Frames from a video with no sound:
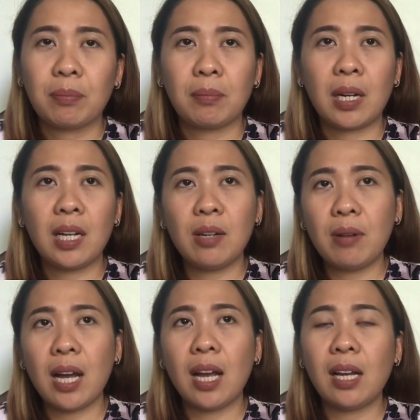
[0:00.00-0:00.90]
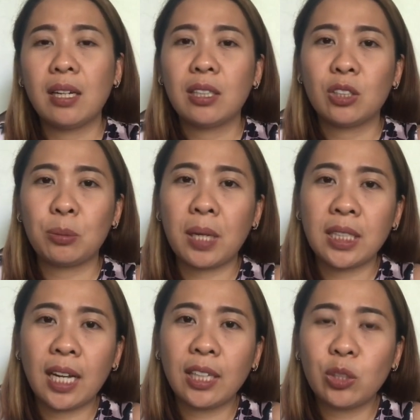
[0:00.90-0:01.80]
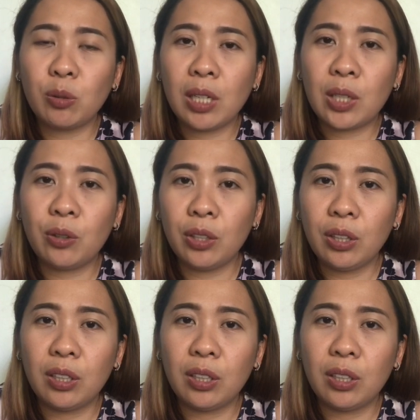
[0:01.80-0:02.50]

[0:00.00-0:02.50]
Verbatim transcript: Pangalawa, sumasakit yung likod